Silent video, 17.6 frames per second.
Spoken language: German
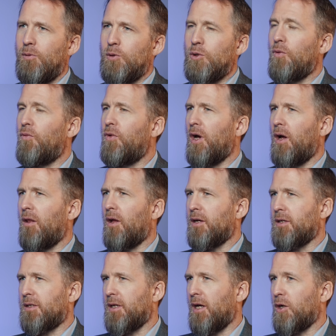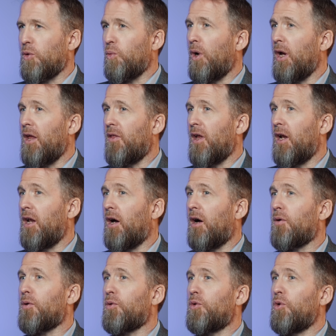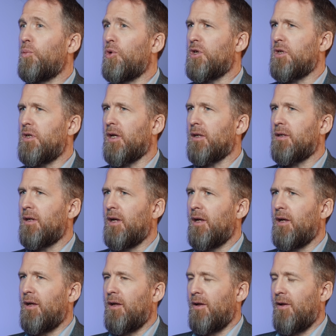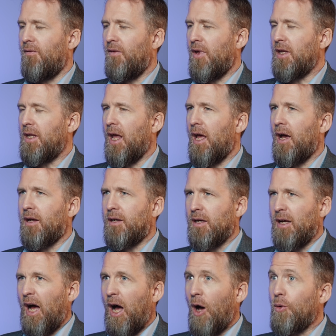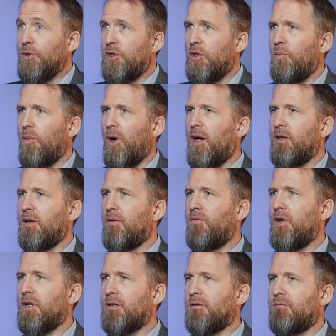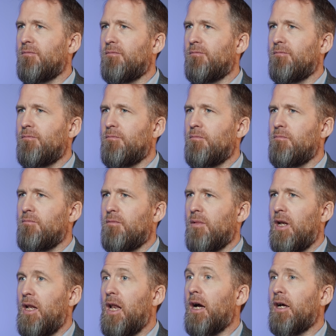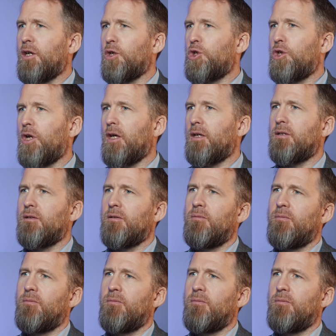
So wie Allah sagt, wenn die Erde ausgebreitet wird, langgestreckt.